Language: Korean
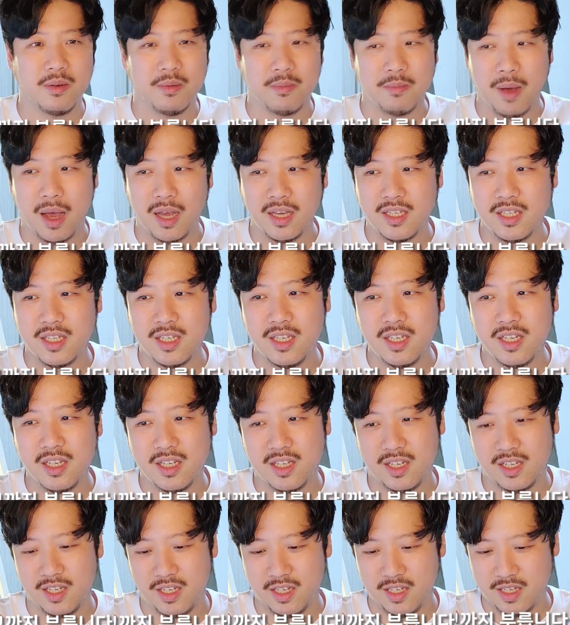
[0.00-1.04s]
맛이
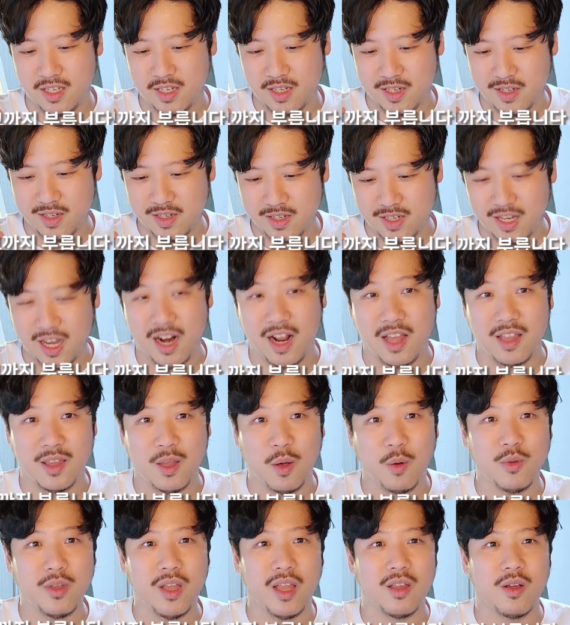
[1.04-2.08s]
잘 안
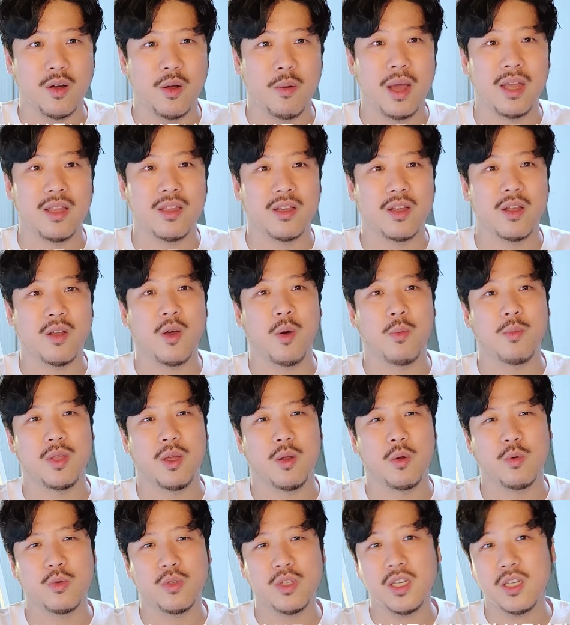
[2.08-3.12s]
나온다는 걸 많이 느낄 겁니다.
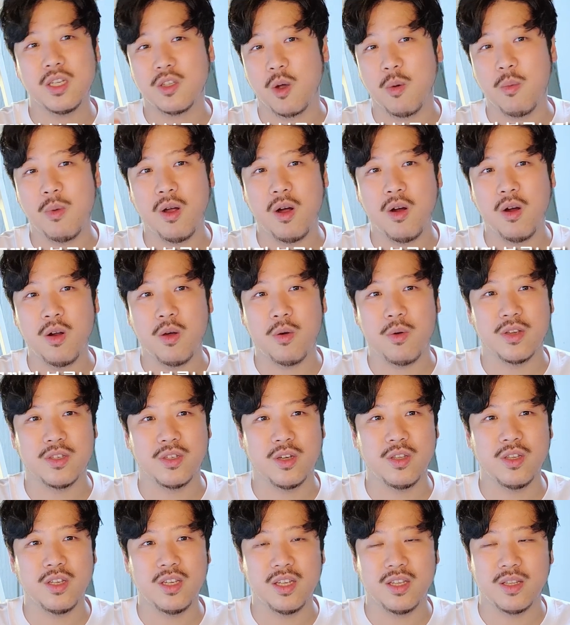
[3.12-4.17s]
로스팅이 정말 어려워요.
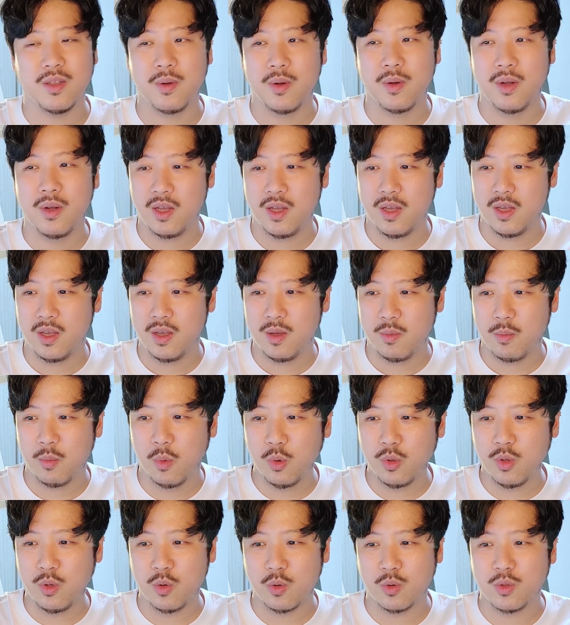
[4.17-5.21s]
저는
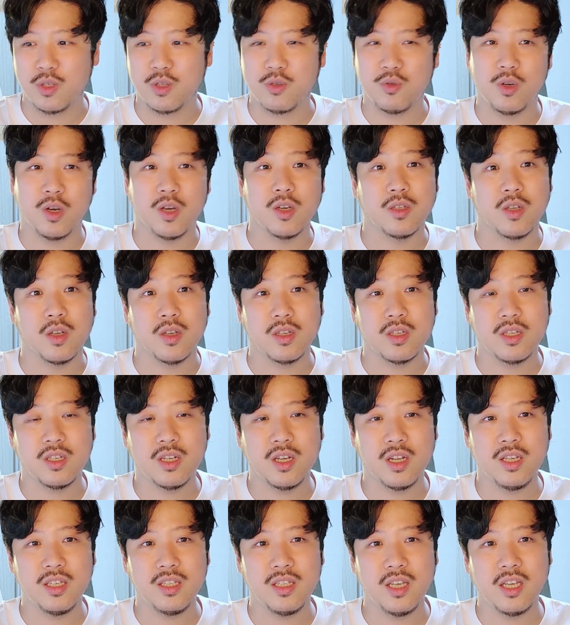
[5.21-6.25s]
모든 로스팅 중에서
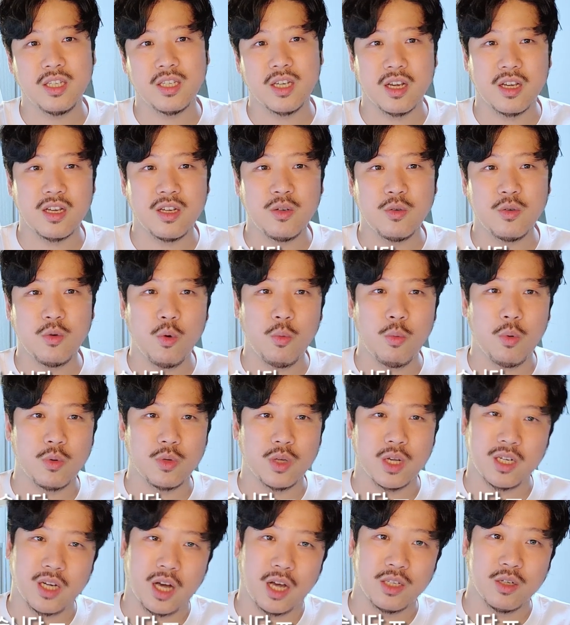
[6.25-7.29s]
스크린 사이즈가 큰콩 뽑는
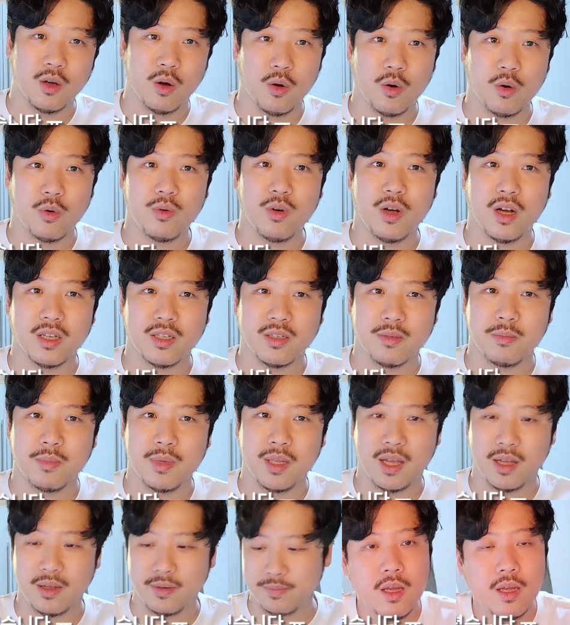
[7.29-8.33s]
게 가장 어려운 것
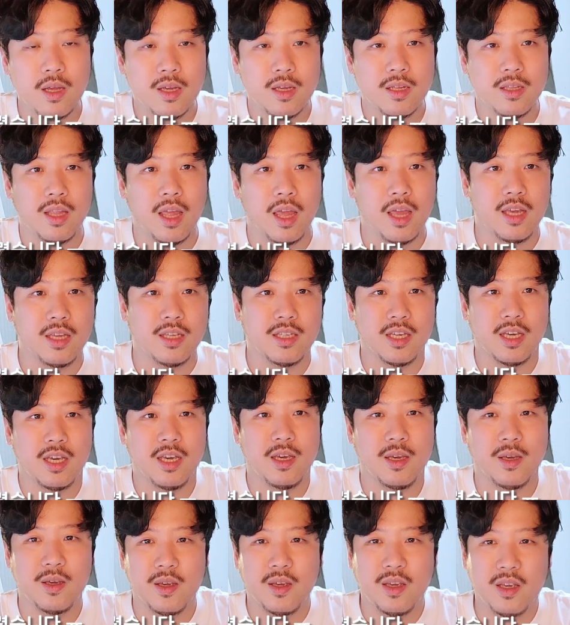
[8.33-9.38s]
같습니다. 네, 이제
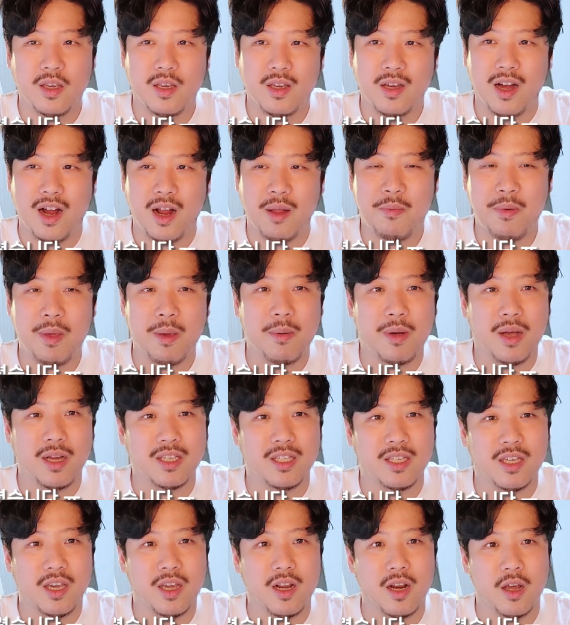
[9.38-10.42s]

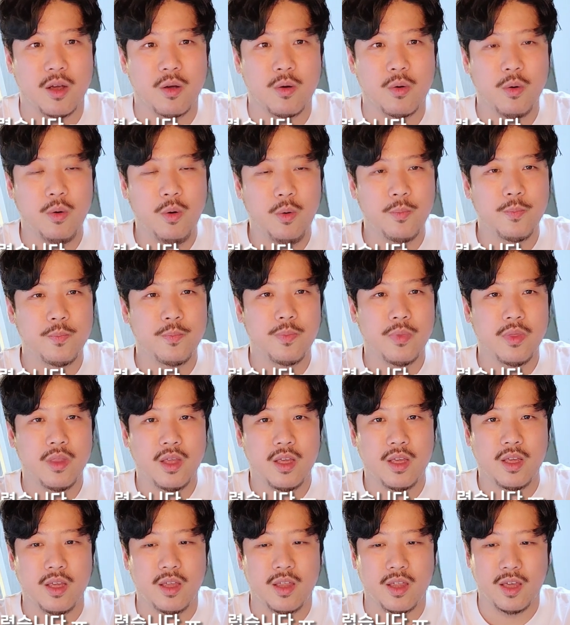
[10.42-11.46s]
RPM까지 얘기를 했고,
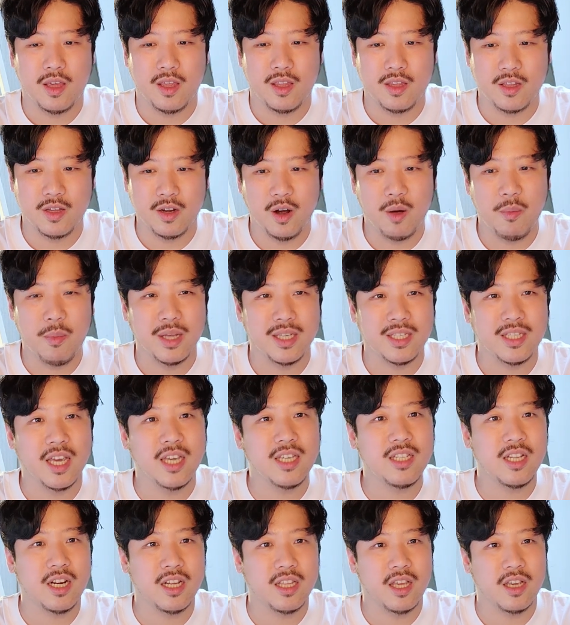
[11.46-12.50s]
이제 드럼의
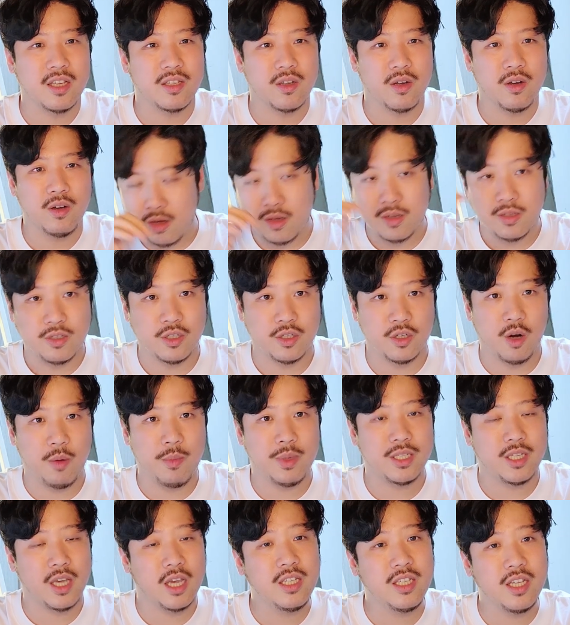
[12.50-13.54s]
재질에 대해서, 드럼의
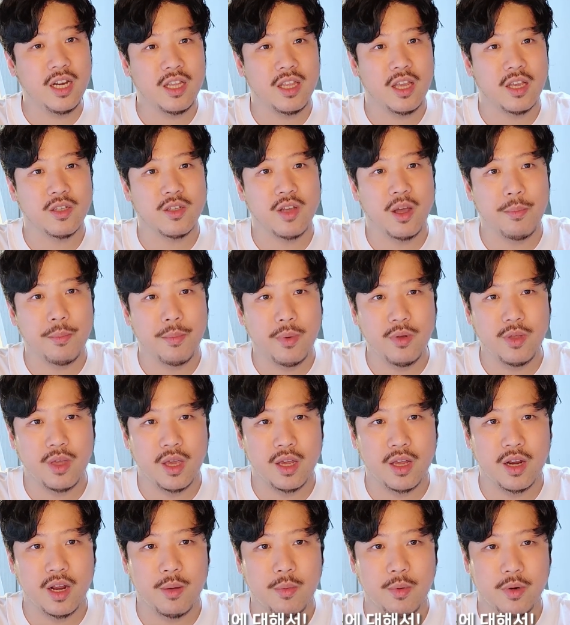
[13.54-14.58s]
재질에 대해서 한번
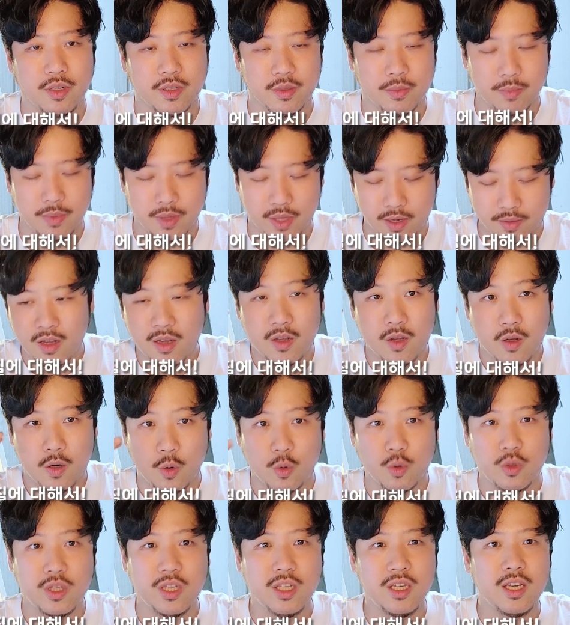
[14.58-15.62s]
얘기를 해보겠습니다.
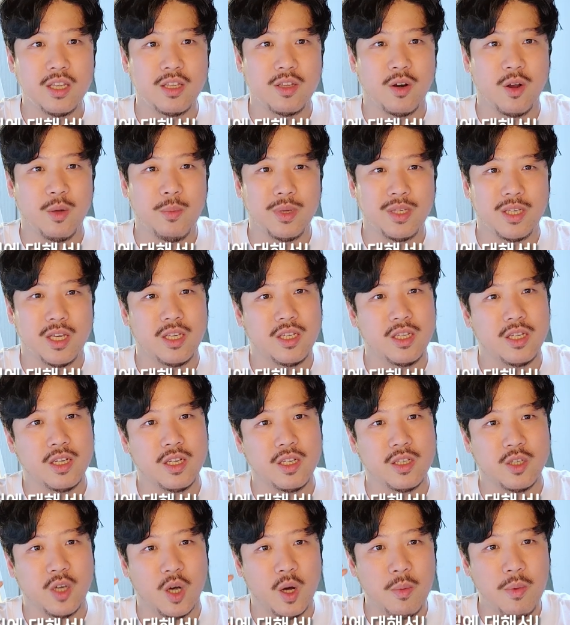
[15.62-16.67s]
로스팅기 드럼의
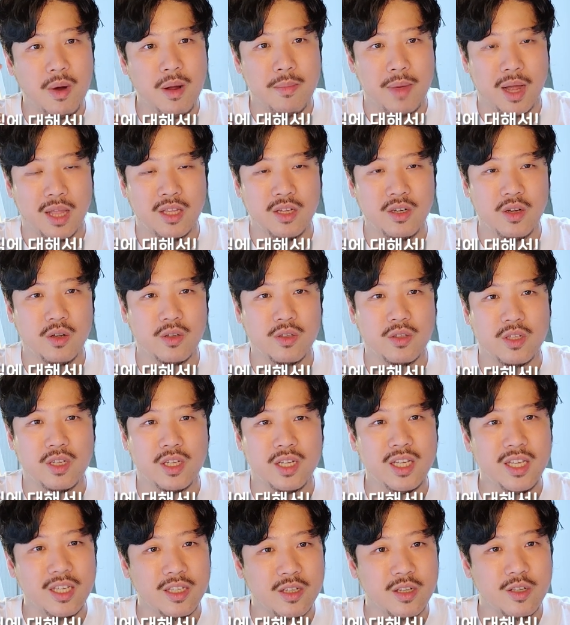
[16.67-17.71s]
재질은 정말 많은
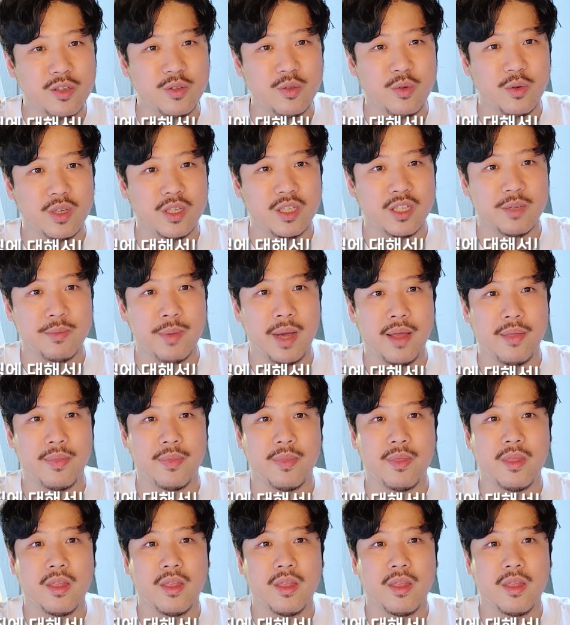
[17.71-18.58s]
것들이 있을 수도 있지만,